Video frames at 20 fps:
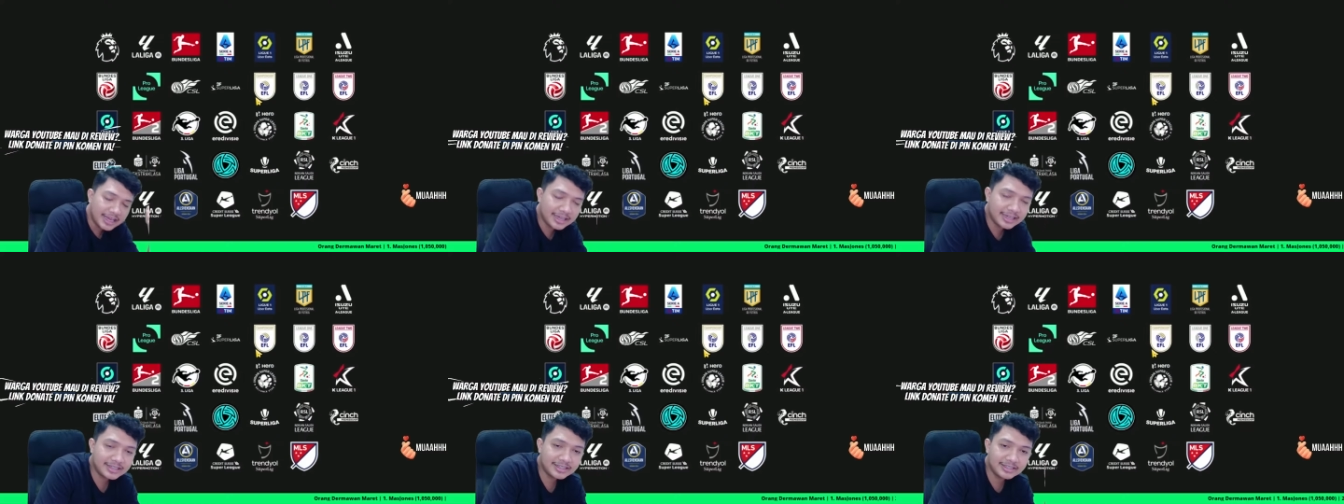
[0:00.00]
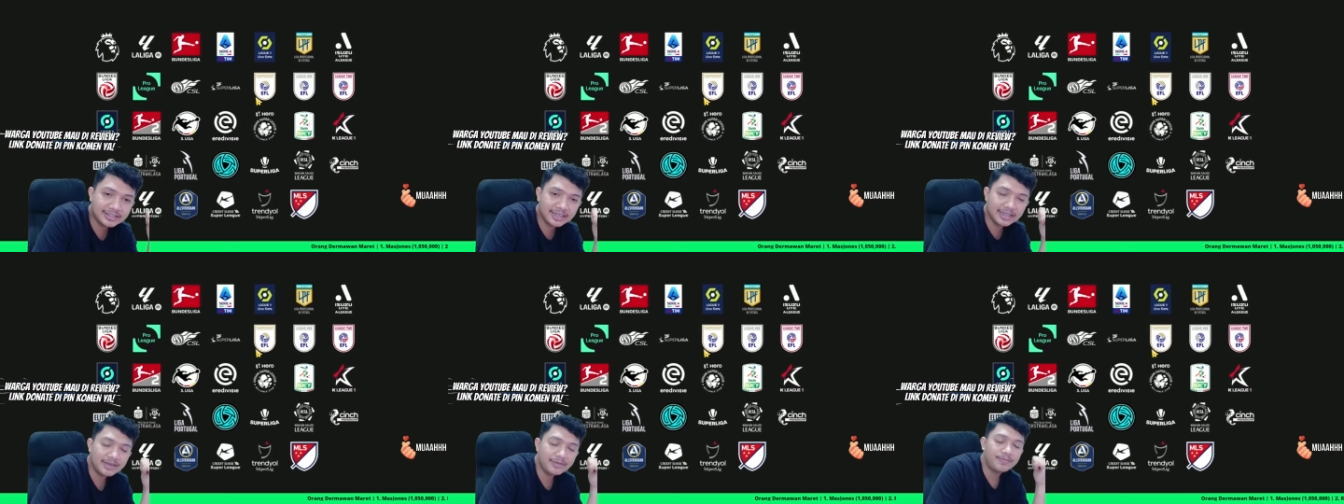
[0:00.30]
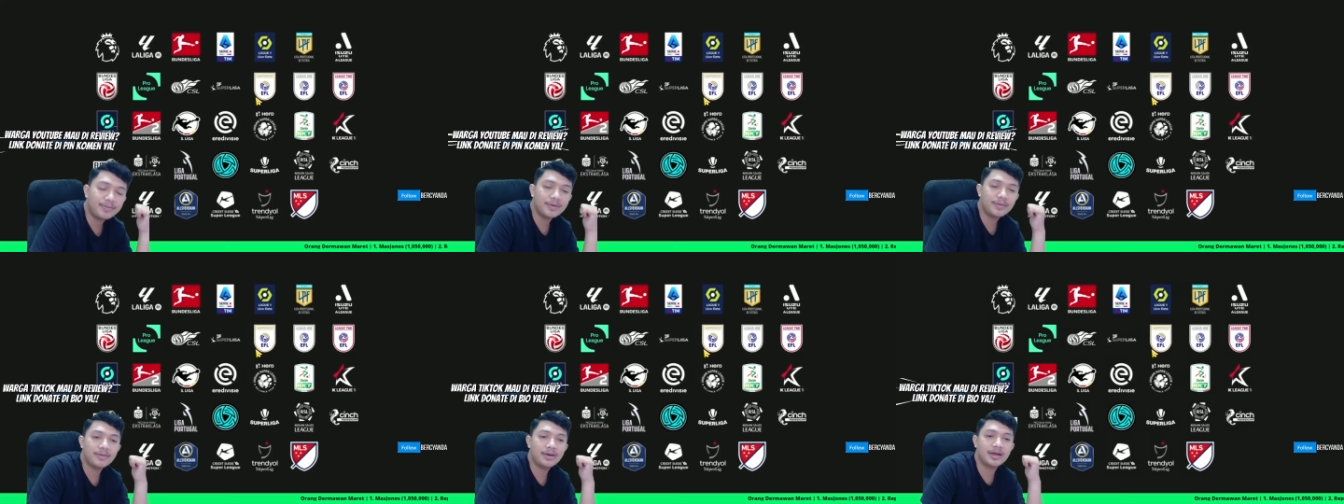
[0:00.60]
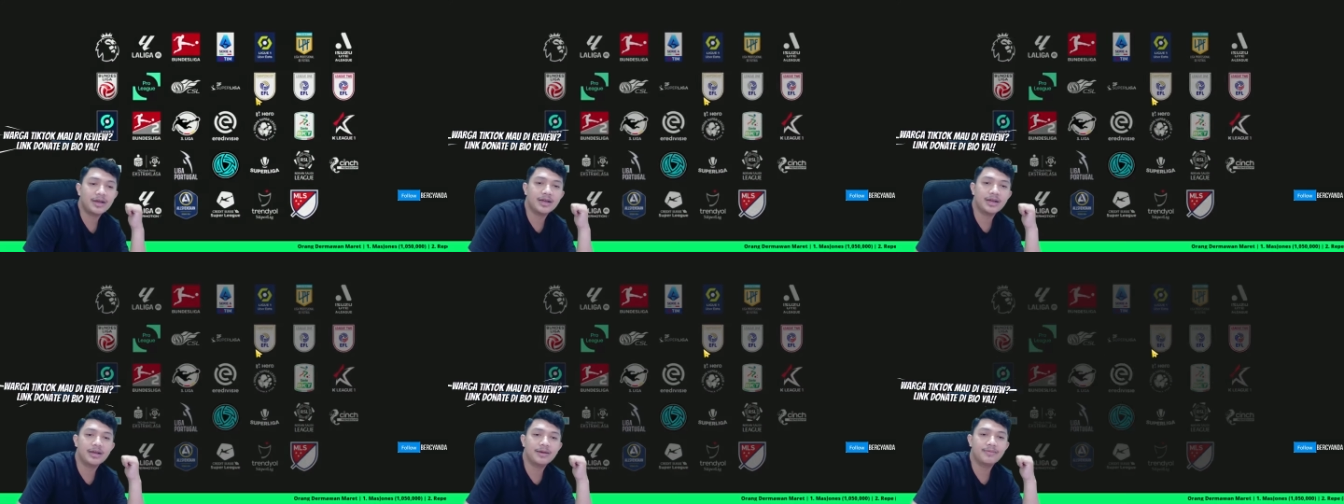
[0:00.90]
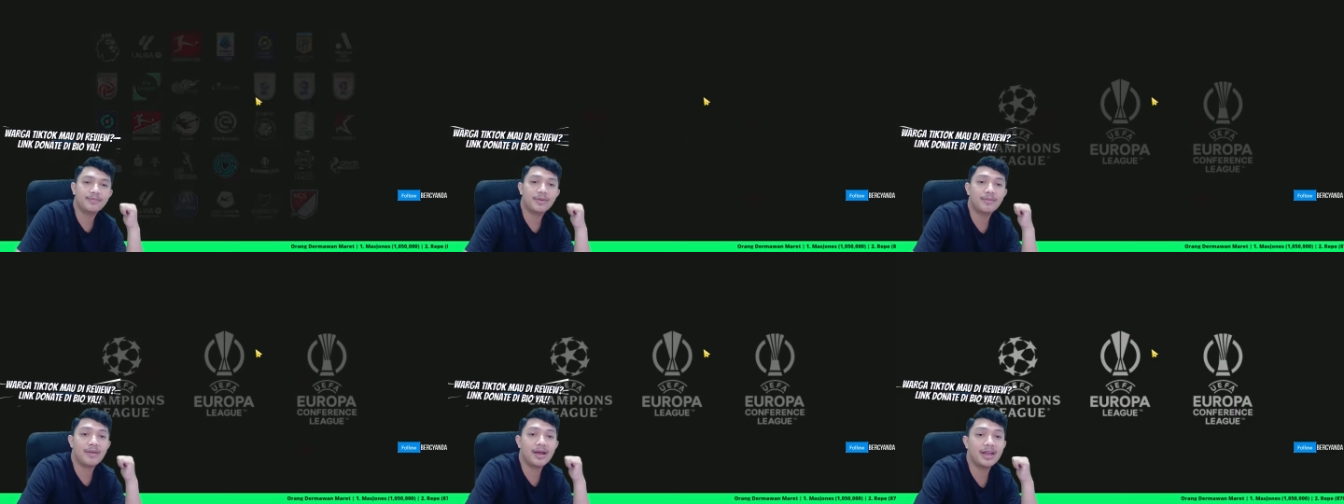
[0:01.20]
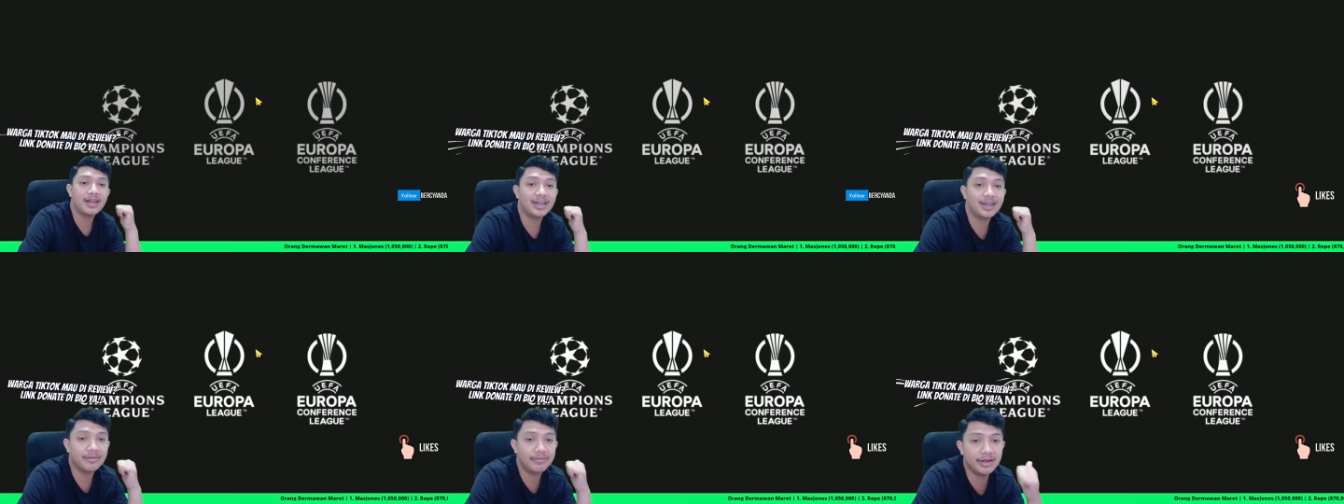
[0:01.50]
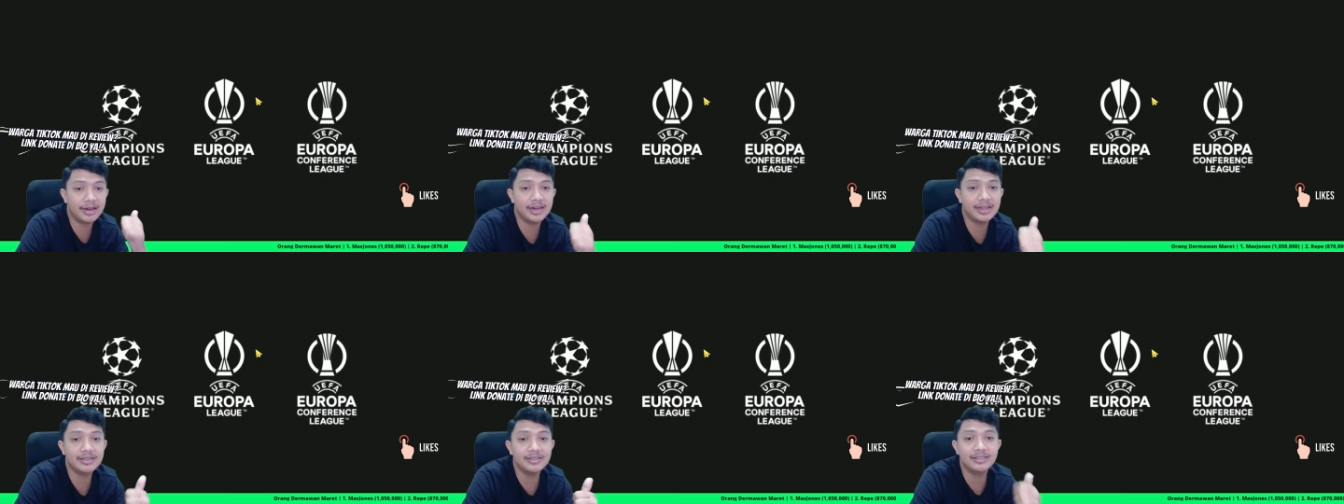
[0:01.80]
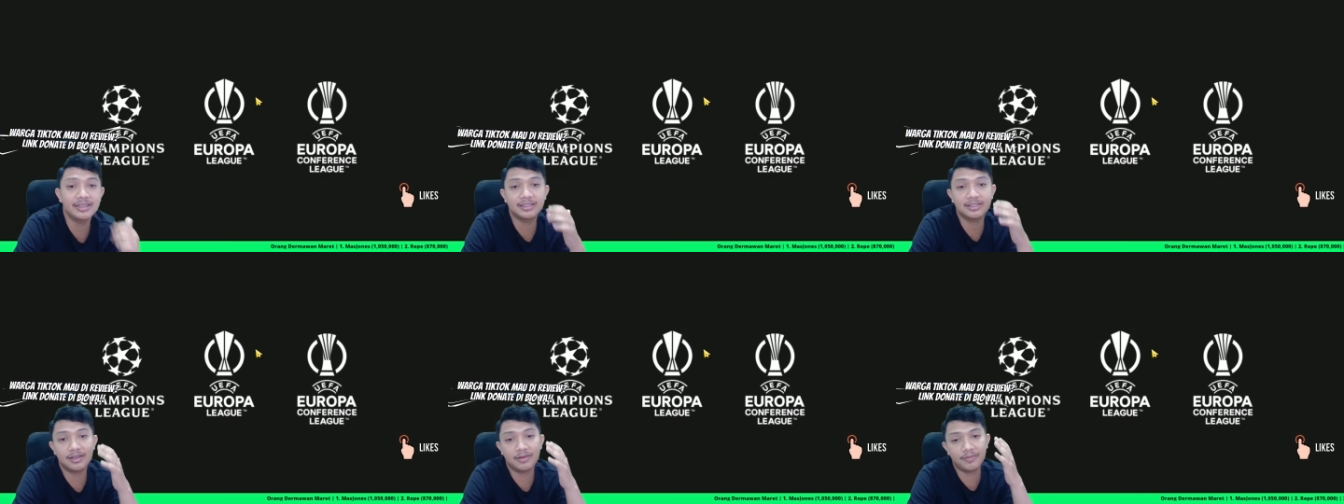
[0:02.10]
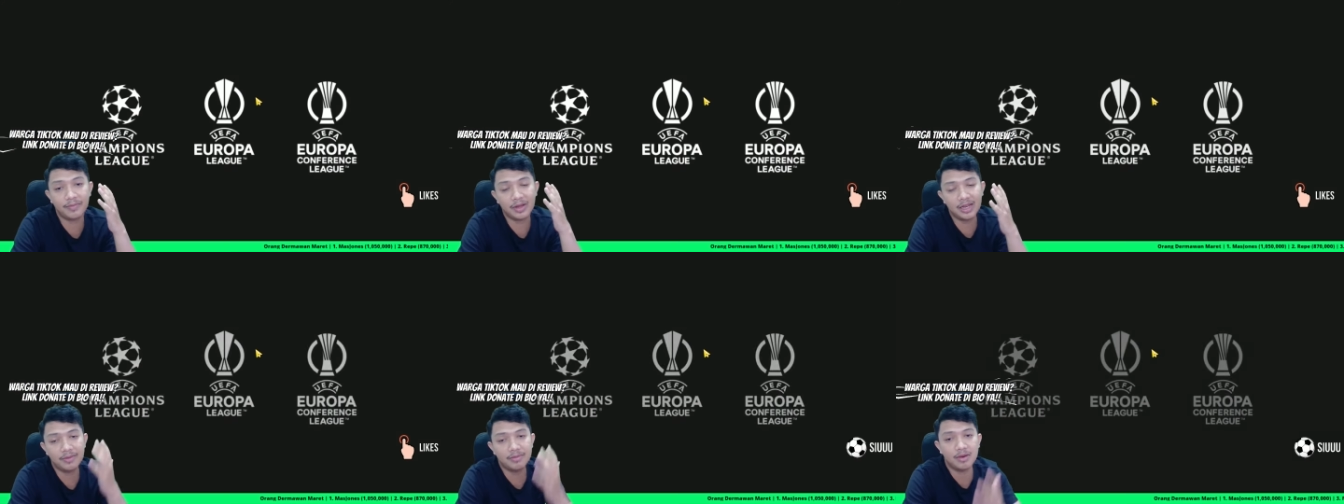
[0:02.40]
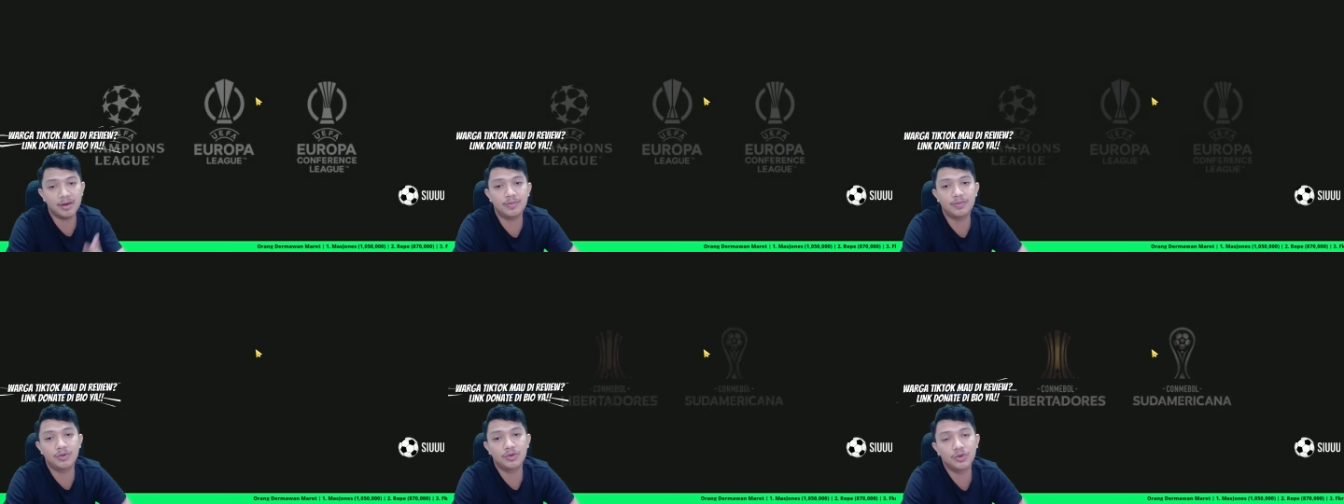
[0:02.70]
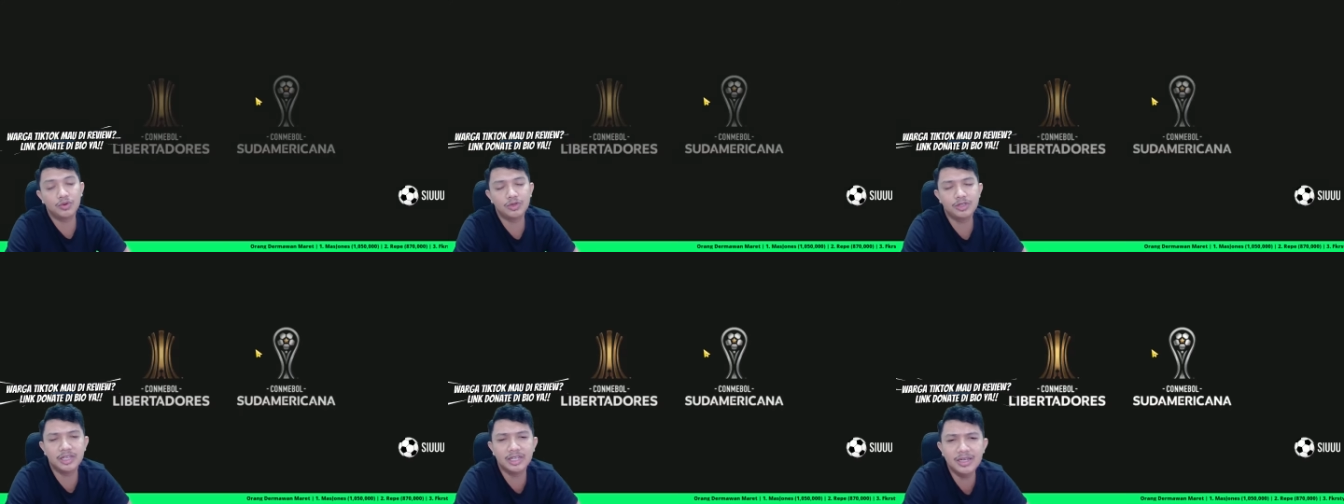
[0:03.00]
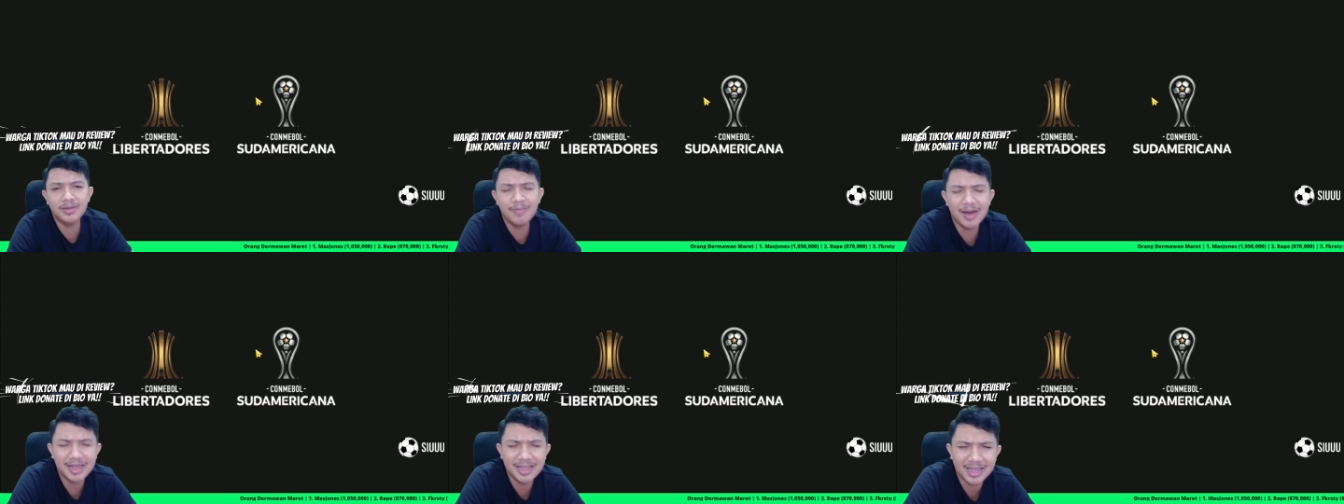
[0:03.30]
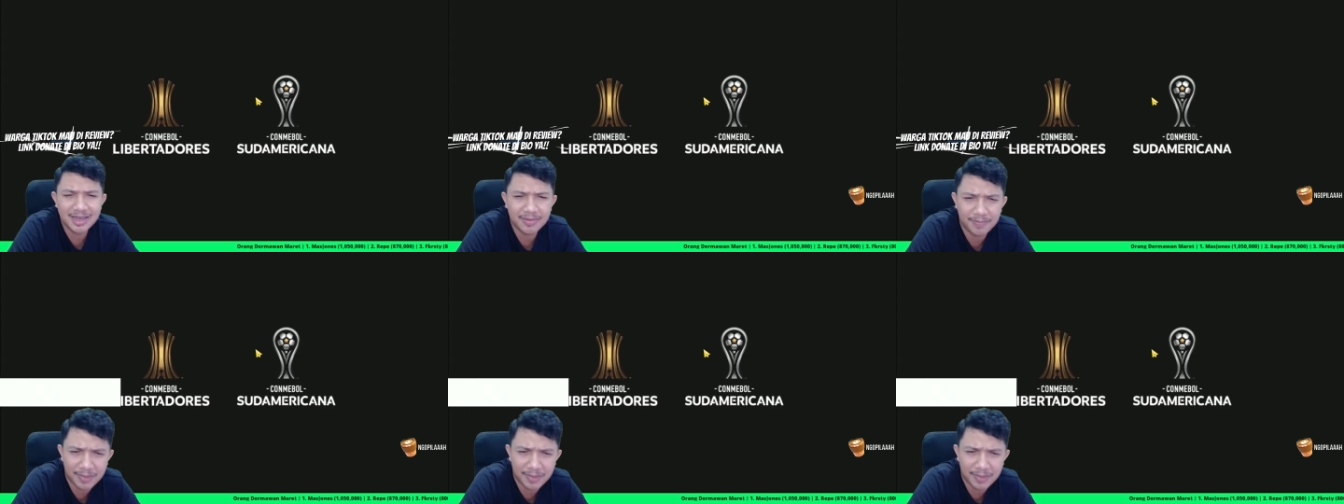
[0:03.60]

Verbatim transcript: exchange pem, uh, pemain MLS yang sampai 50. Jadi banyak